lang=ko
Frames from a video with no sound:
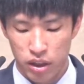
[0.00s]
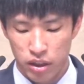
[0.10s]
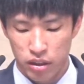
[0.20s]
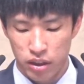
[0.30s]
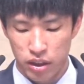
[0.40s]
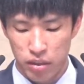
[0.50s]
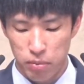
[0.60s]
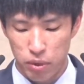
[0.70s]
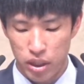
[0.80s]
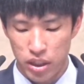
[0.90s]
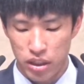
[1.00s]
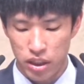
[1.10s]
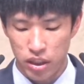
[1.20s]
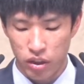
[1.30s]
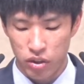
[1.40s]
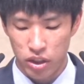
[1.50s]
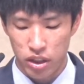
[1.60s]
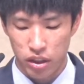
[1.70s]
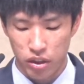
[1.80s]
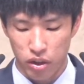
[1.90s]
그를 기뻐하시니
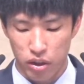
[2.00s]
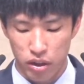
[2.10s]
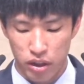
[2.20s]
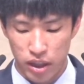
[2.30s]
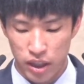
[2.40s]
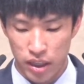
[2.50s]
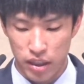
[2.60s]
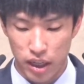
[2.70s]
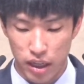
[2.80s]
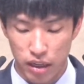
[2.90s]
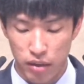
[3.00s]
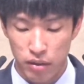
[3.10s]
건지실 걸 하나이다.